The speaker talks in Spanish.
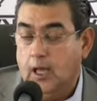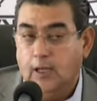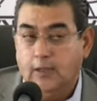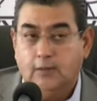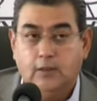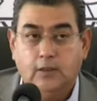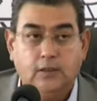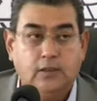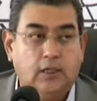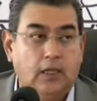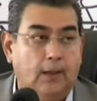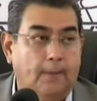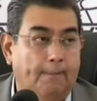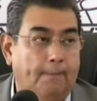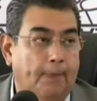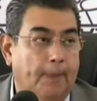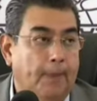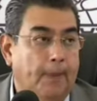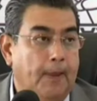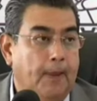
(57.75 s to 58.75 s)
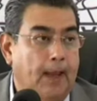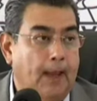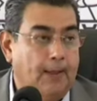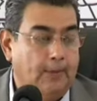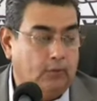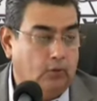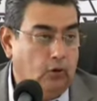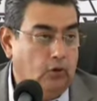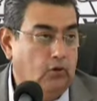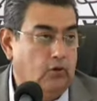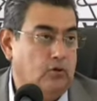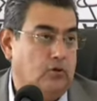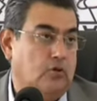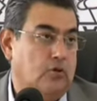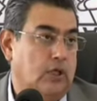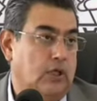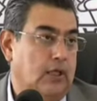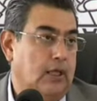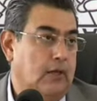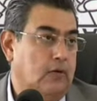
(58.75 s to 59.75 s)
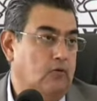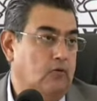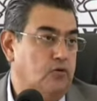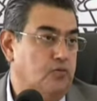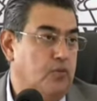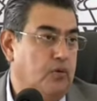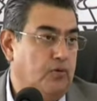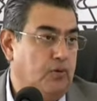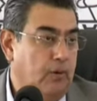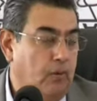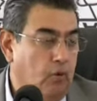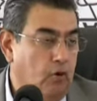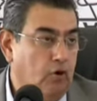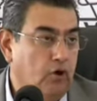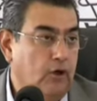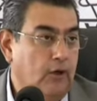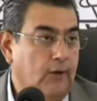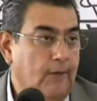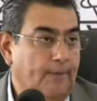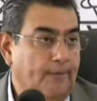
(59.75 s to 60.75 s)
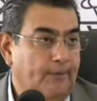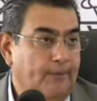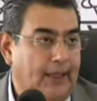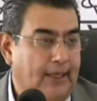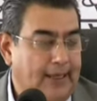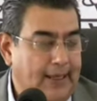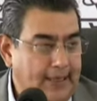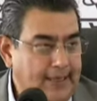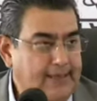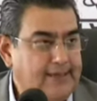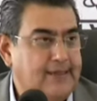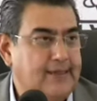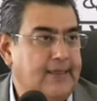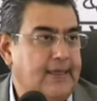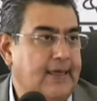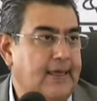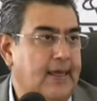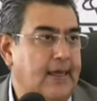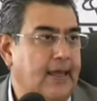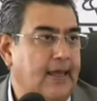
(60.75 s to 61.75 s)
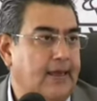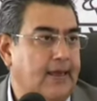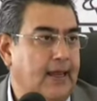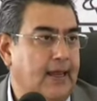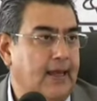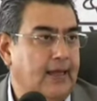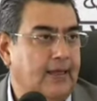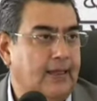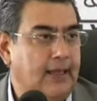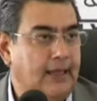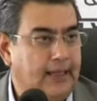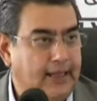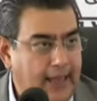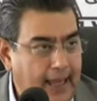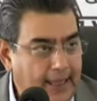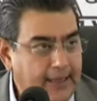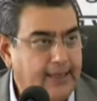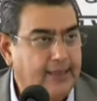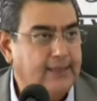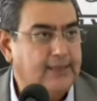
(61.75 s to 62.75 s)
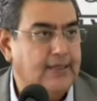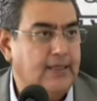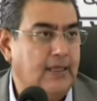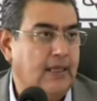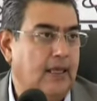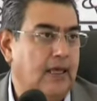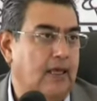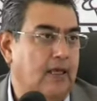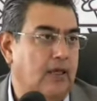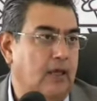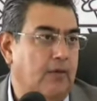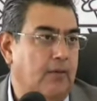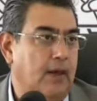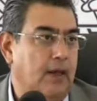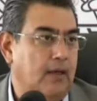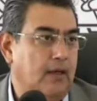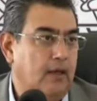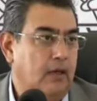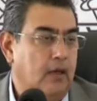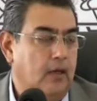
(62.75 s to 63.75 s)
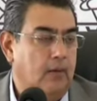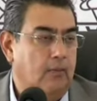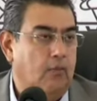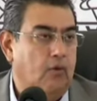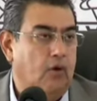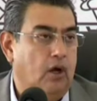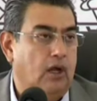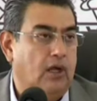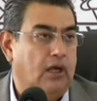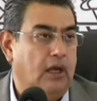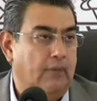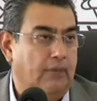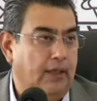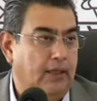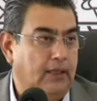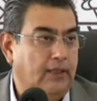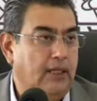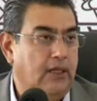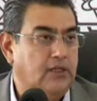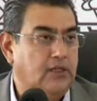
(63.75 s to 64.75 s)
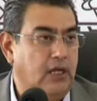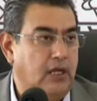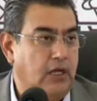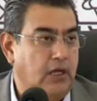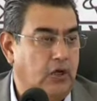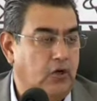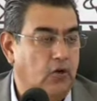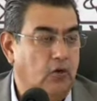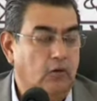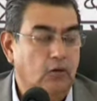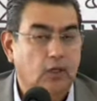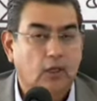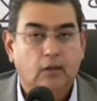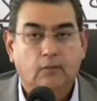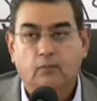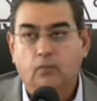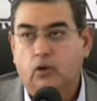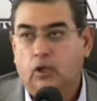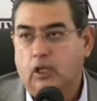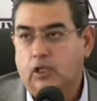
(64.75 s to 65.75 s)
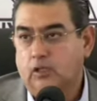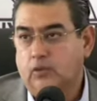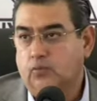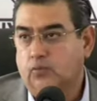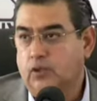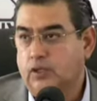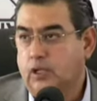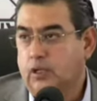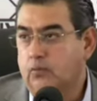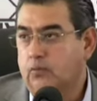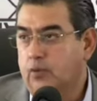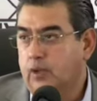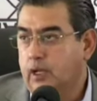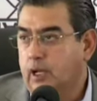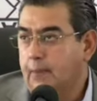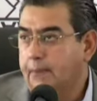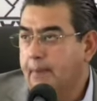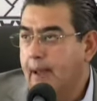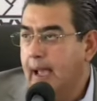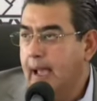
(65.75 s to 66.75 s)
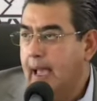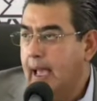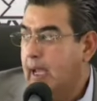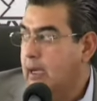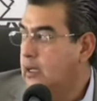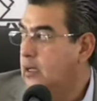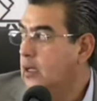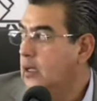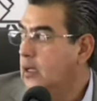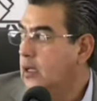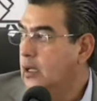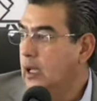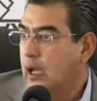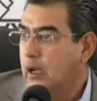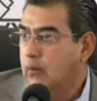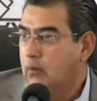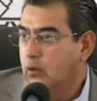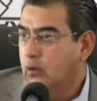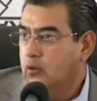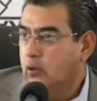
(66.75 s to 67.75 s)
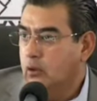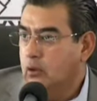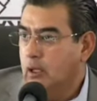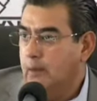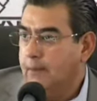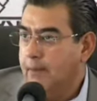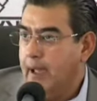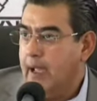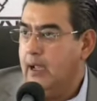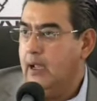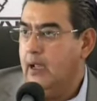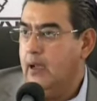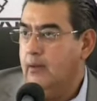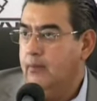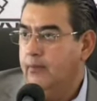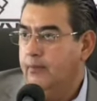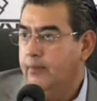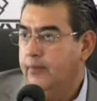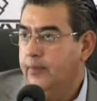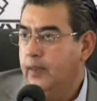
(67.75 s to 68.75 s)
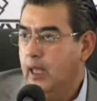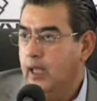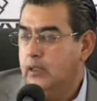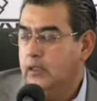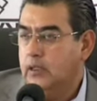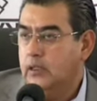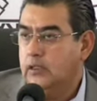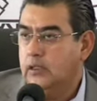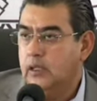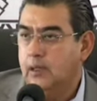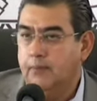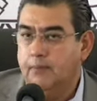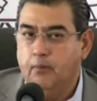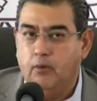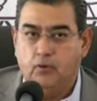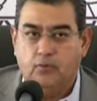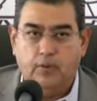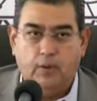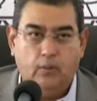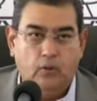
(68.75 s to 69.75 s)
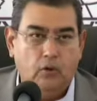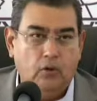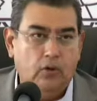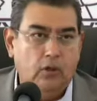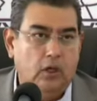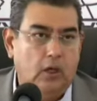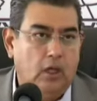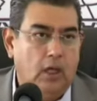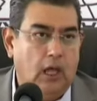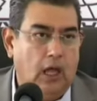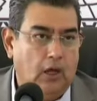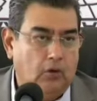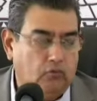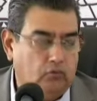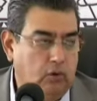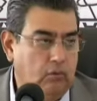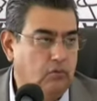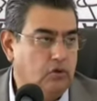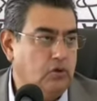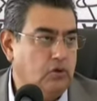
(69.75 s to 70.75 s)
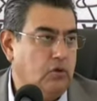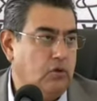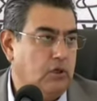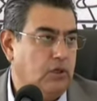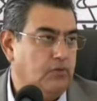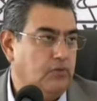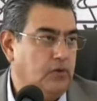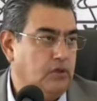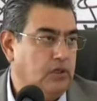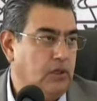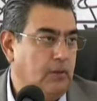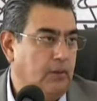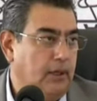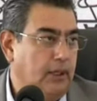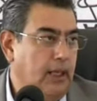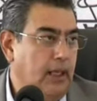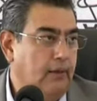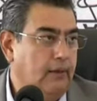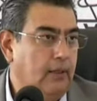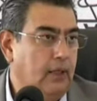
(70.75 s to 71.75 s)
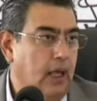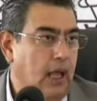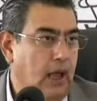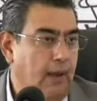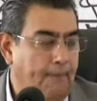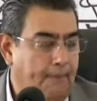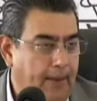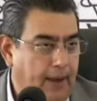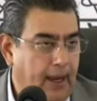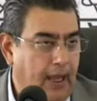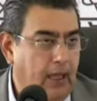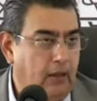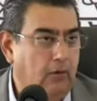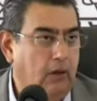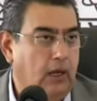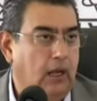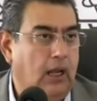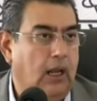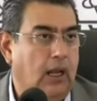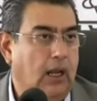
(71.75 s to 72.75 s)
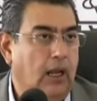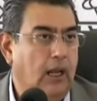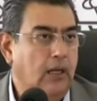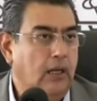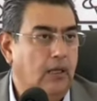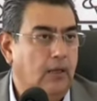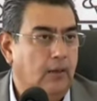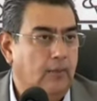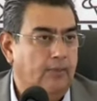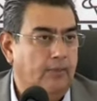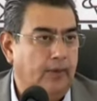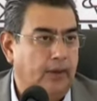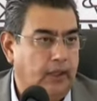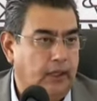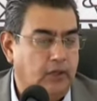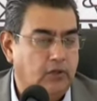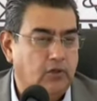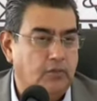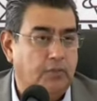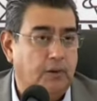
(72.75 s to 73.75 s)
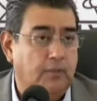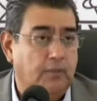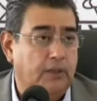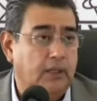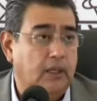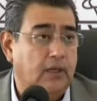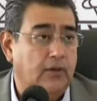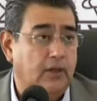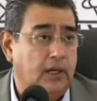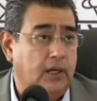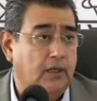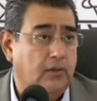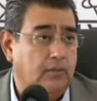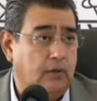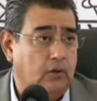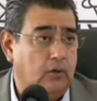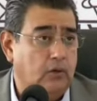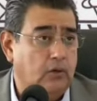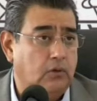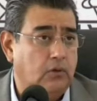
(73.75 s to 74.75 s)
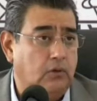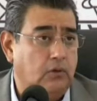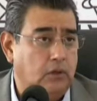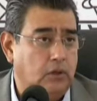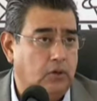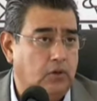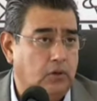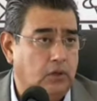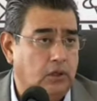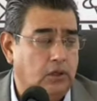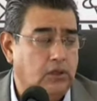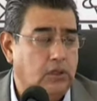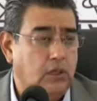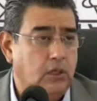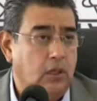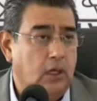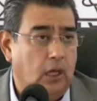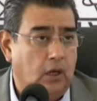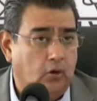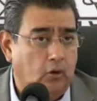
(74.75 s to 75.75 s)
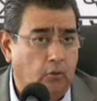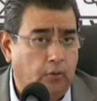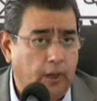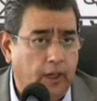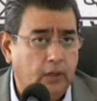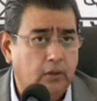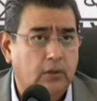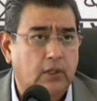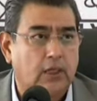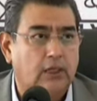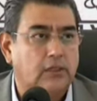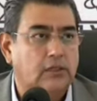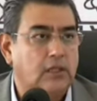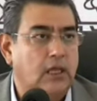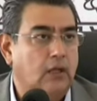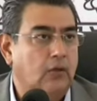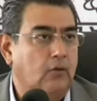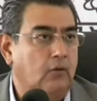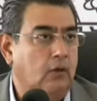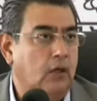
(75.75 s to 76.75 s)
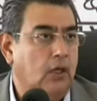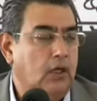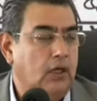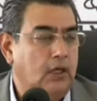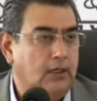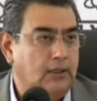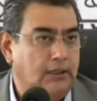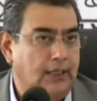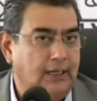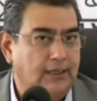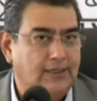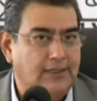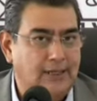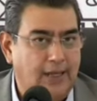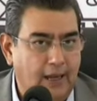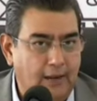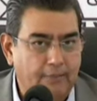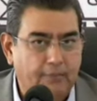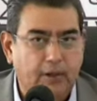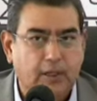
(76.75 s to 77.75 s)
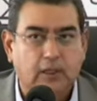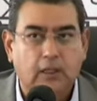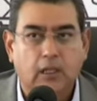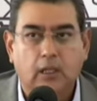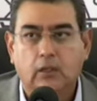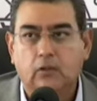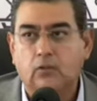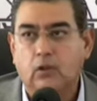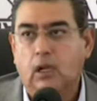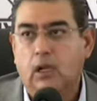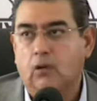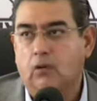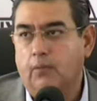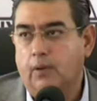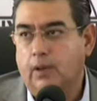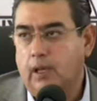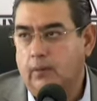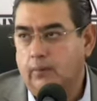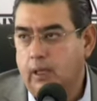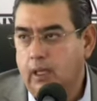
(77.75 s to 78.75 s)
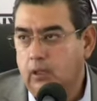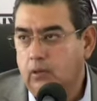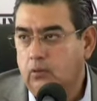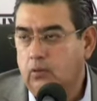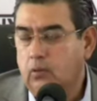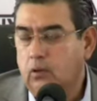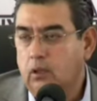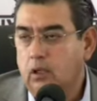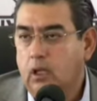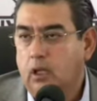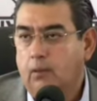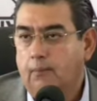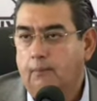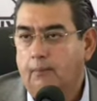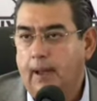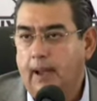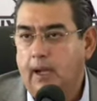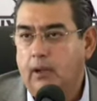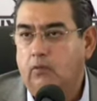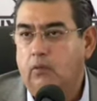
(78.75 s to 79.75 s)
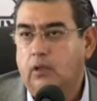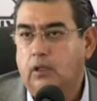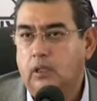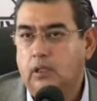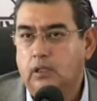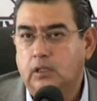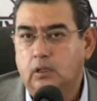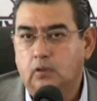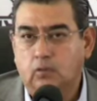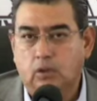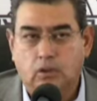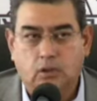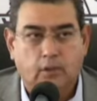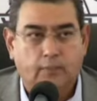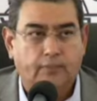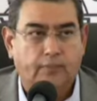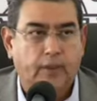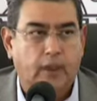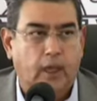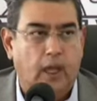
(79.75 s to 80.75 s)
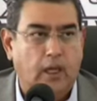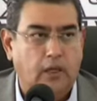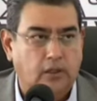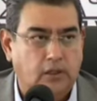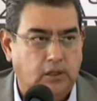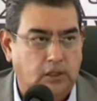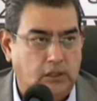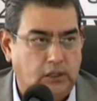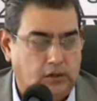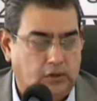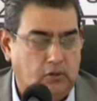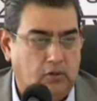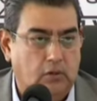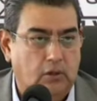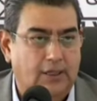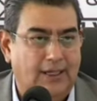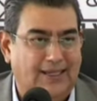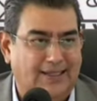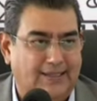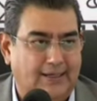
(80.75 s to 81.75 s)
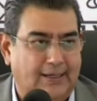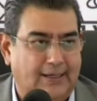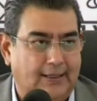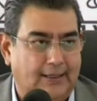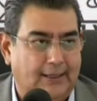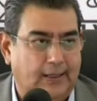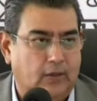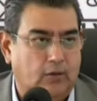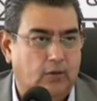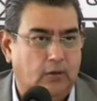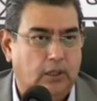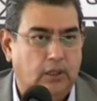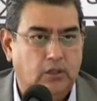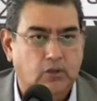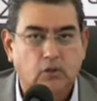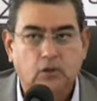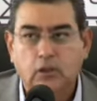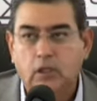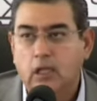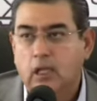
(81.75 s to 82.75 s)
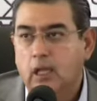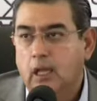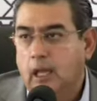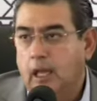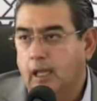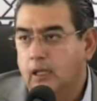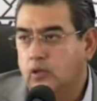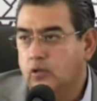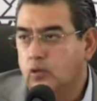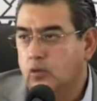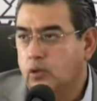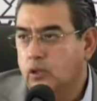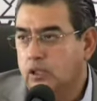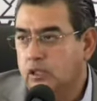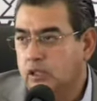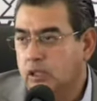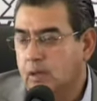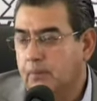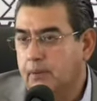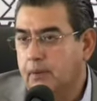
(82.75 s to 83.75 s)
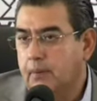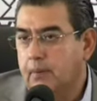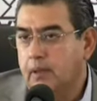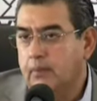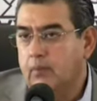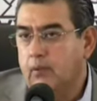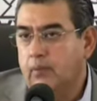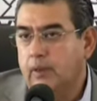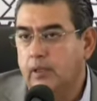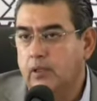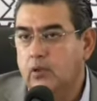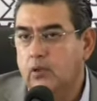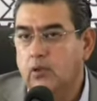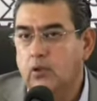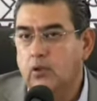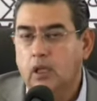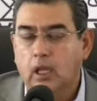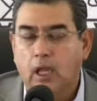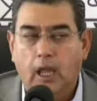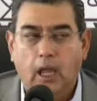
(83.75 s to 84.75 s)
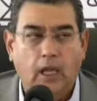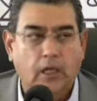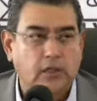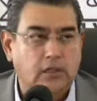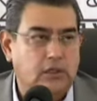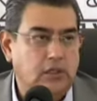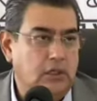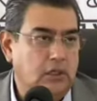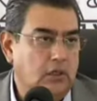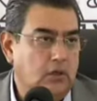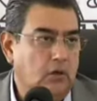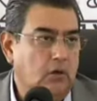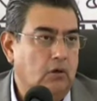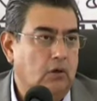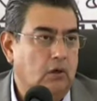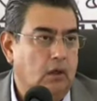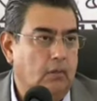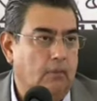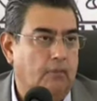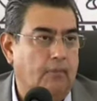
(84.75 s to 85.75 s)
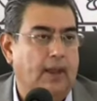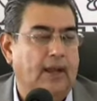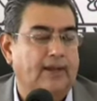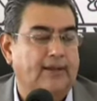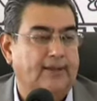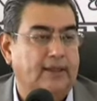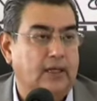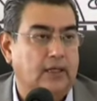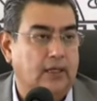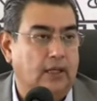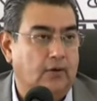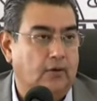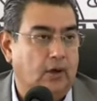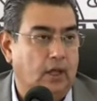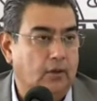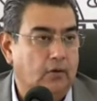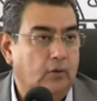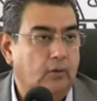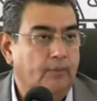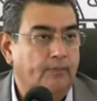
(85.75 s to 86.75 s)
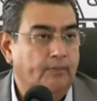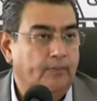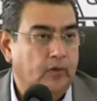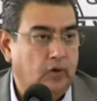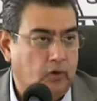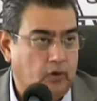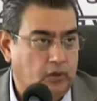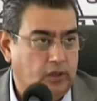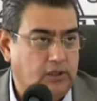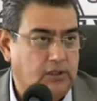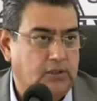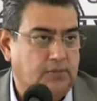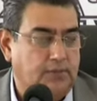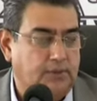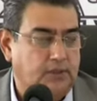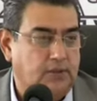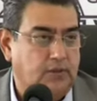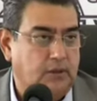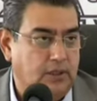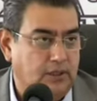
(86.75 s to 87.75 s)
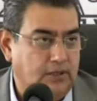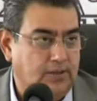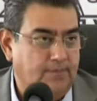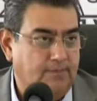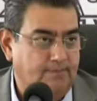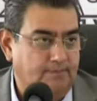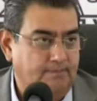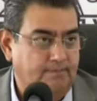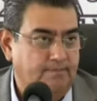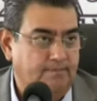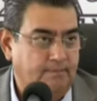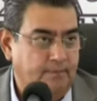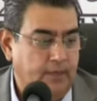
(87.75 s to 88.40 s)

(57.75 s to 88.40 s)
Así es que a todos los ciudadanos, por favor, que nadie se deje engañar, que nadie se deje llevar por el que avienta el cerillo, porque después ya no pueden apagar el montón de paja Así es que, por favor, actuemos con responsabilidad, apegado a la ley y que esto permita generar las mejores condiciones. El Gobierno del Estado estará siempre atento al acompañamiento para cualquier situación. E insisto, la Secretaría de Gobernación estuvo desde el primer momento en sitio para estar dialogando con estas personas.